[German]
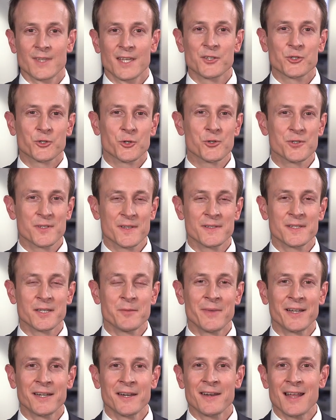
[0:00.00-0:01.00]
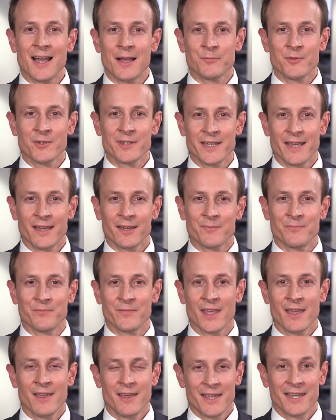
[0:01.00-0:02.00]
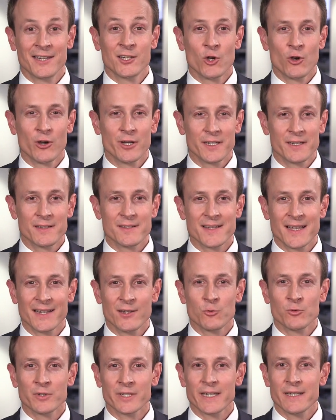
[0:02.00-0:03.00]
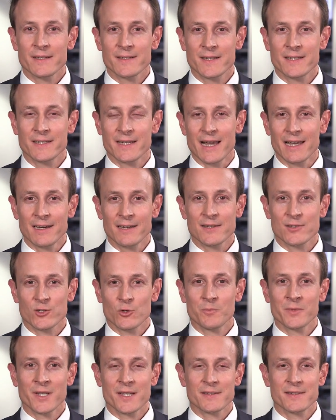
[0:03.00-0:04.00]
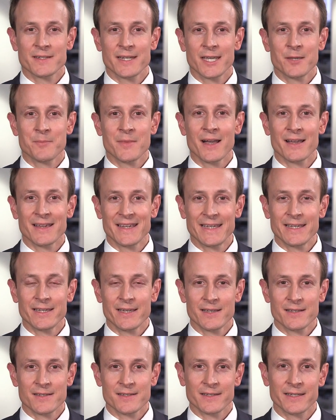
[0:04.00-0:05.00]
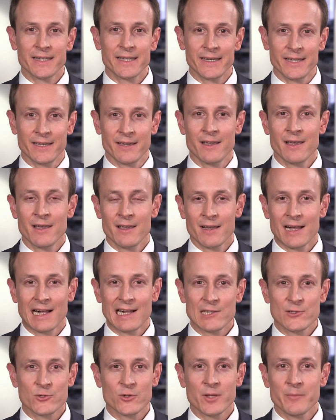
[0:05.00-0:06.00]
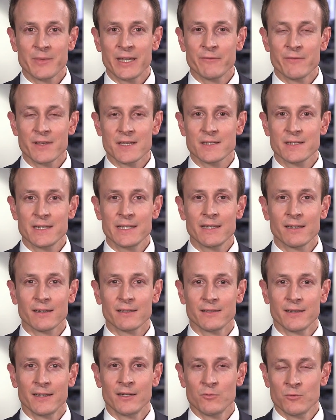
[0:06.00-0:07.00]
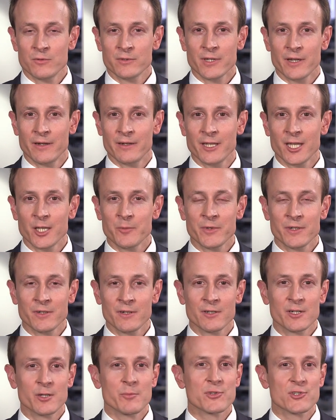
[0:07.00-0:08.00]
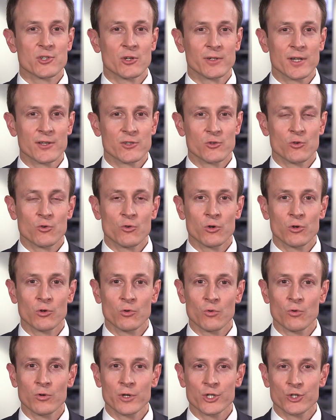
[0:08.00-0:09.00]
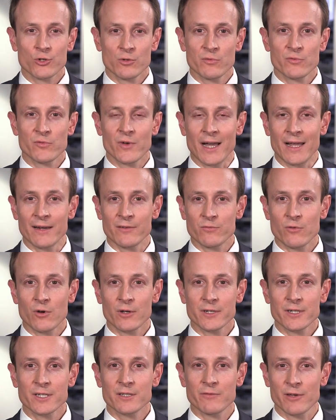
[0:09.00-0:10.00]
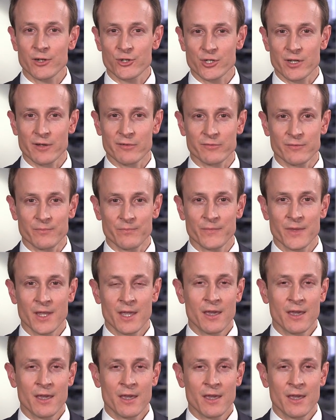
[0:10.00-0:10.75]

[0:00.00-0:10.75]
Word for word: Ich grüße Sie, meine Damen und Herren. In der heutigen Sendung dreht sich alles um das Thema ESG, also dem Investieren in Unternehmen, die besonders ökologisch und verantwortlich wirtschaften.